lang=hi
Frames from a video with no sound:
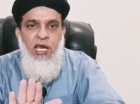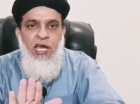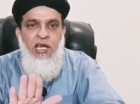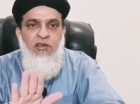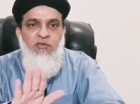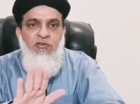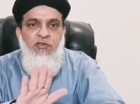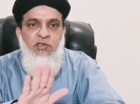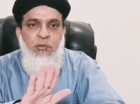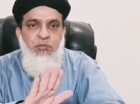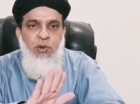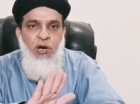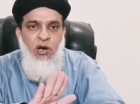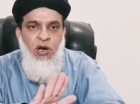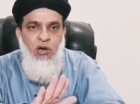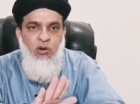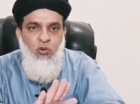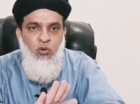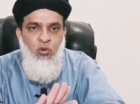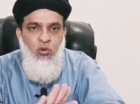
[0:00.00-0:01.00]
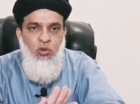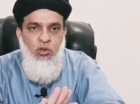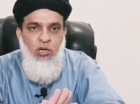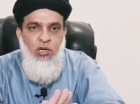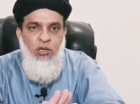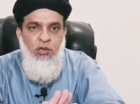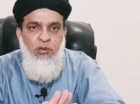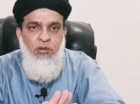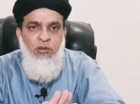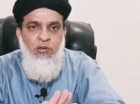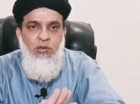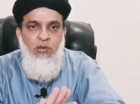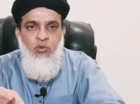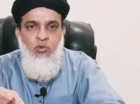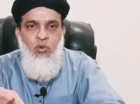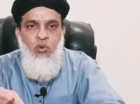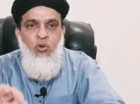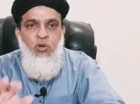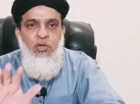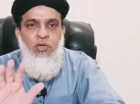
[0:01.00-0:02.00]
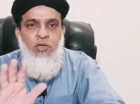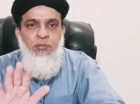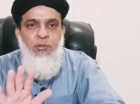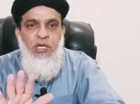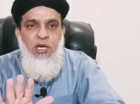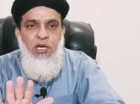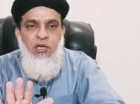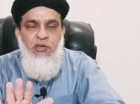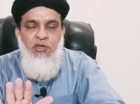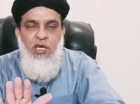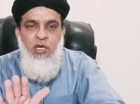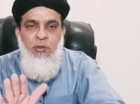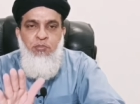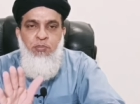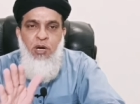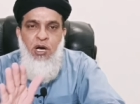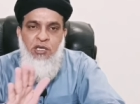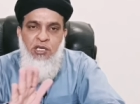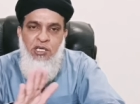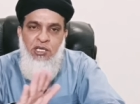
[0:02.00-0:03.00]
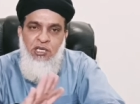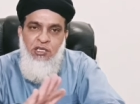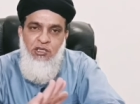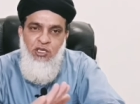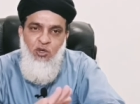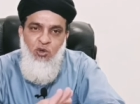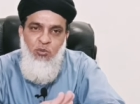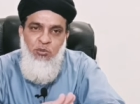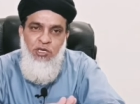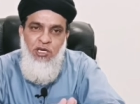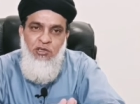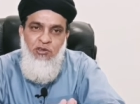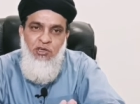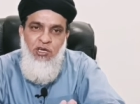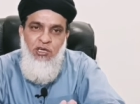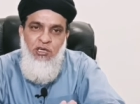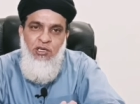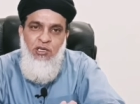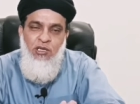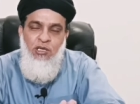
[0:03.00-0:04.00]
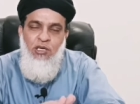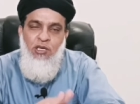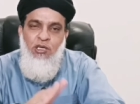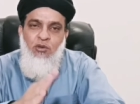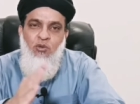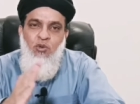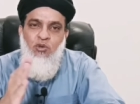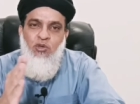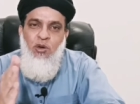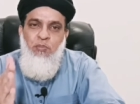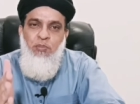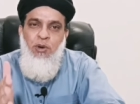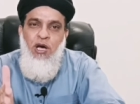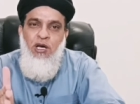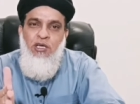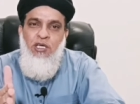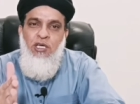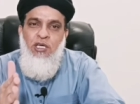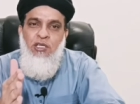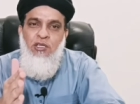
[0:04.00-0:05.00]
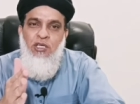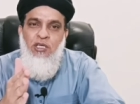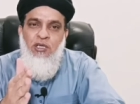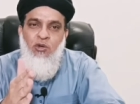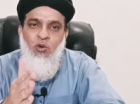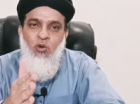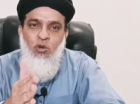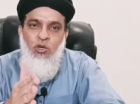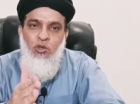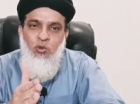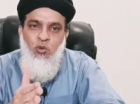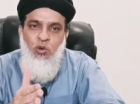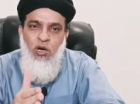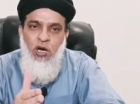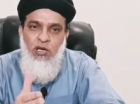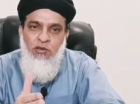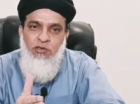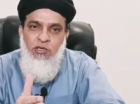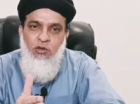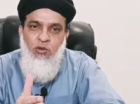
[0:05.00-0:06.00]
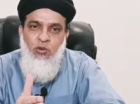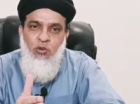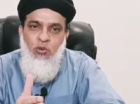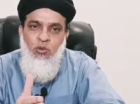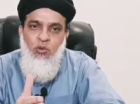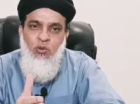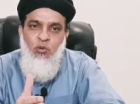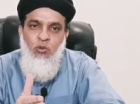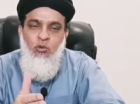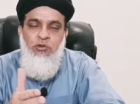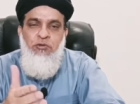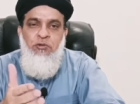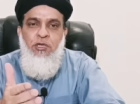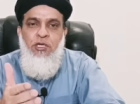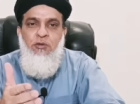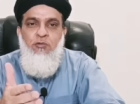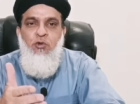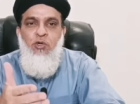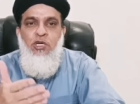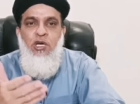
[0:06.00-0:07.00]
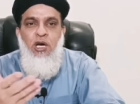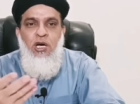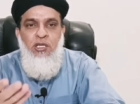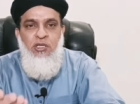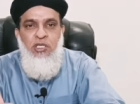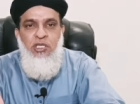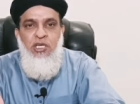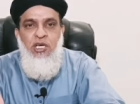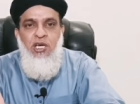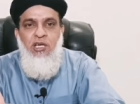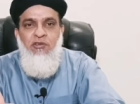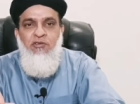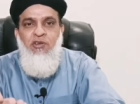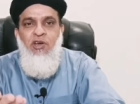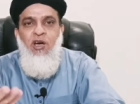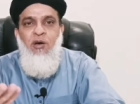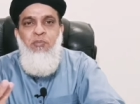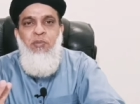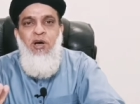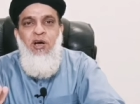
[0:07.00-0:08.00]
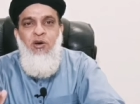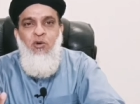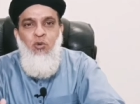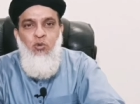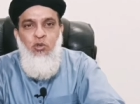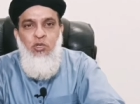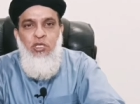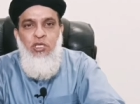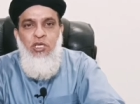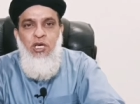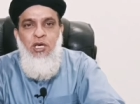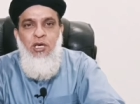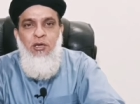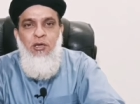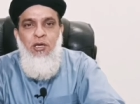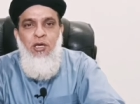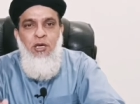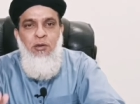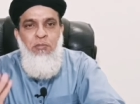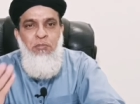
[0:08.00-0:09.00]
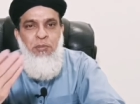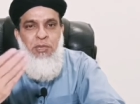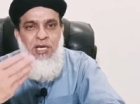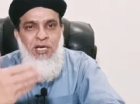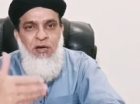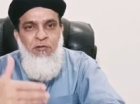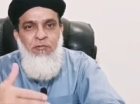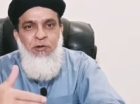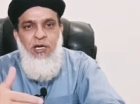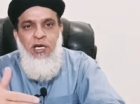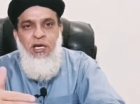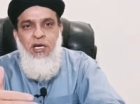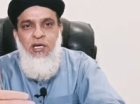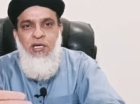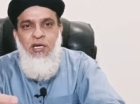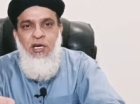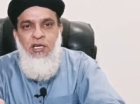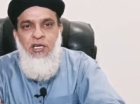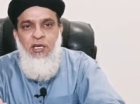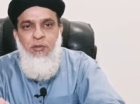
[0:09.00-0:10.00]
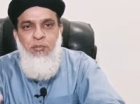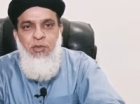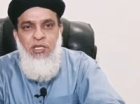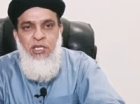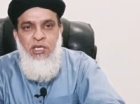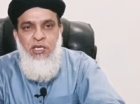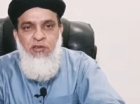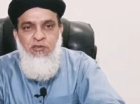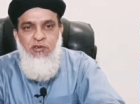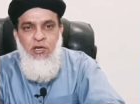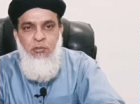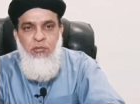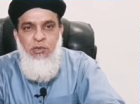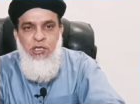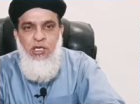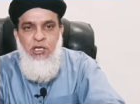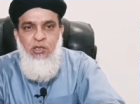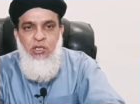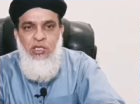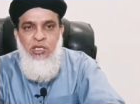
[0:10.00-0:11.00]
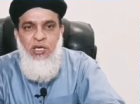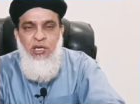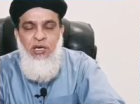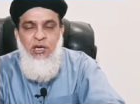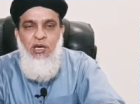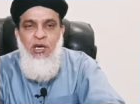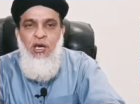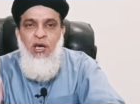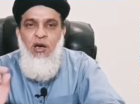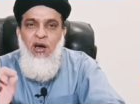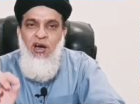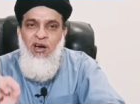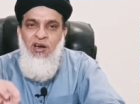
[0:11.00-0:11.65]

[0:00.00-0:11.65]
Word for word: हैज से पाक होकर तोहर में आ जाए पाकि के दिनों में आ जाए तो जब पाकी के दिन औरत को हासिल हों उस वक़्त वो नहाती है साफ पाक होती है मेकअप वगैरह करके बंदे के सामने आती है